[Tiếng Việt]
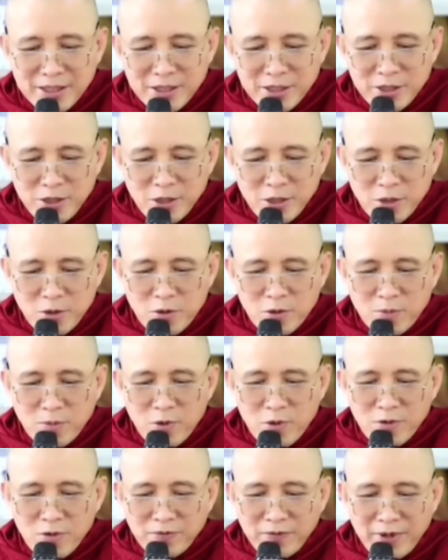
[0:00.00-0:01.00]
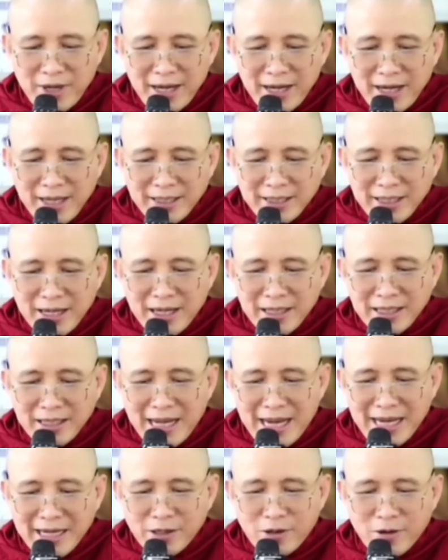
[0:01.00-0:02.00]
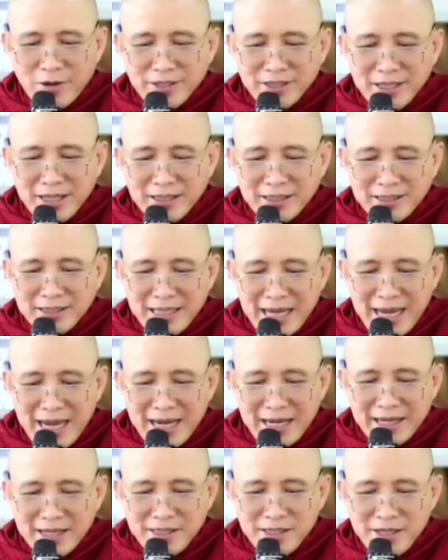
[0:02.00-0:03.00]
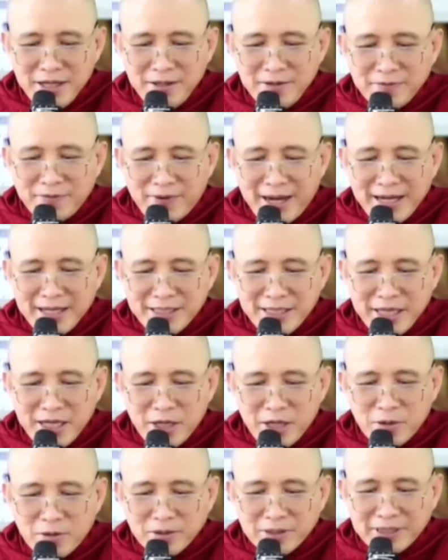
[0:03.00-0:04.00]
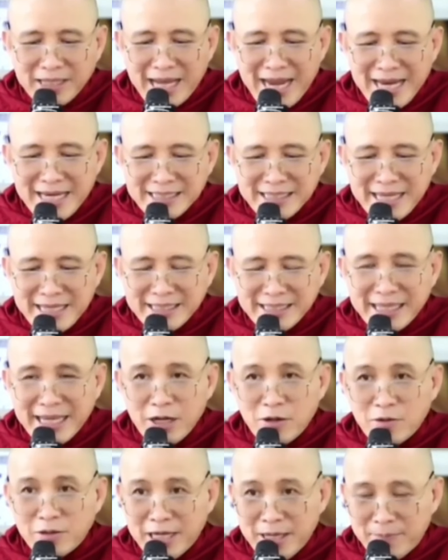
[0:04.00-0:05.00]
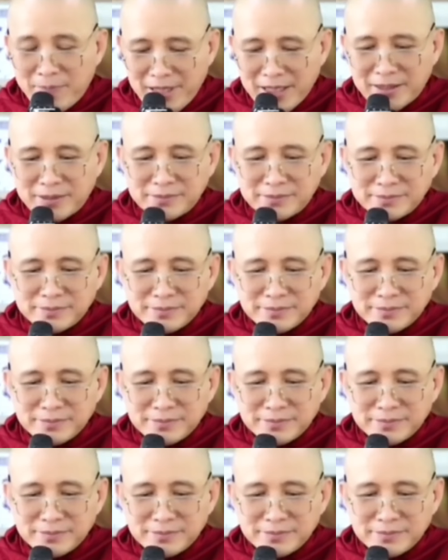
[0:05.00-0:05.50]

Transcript: dù muốn về trở lại cõi nhân gian nhưng phải chịu tái sanh theo nghiệp lực